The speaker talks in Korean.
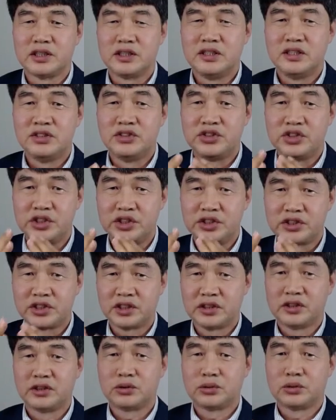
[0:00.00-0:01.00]
이
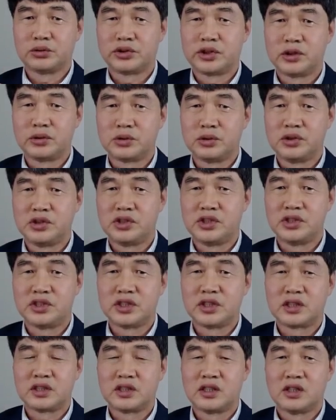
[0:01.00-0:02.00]
제자들도 새로이
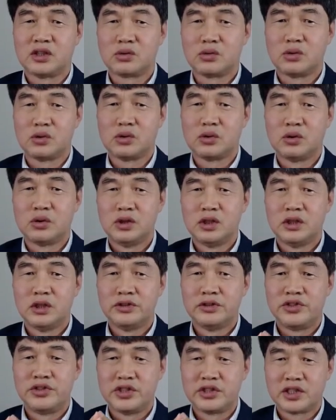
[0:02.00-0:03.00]
시작하고
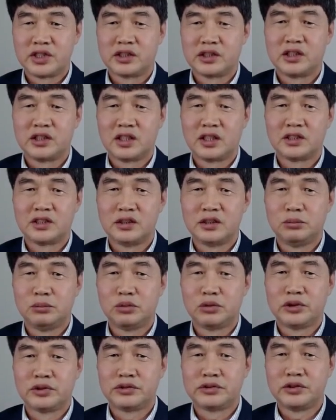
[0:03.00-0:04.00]
제자들과
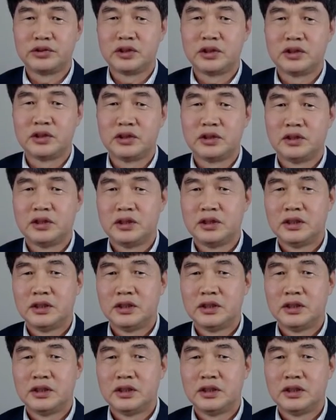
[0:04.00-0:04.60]
더불어서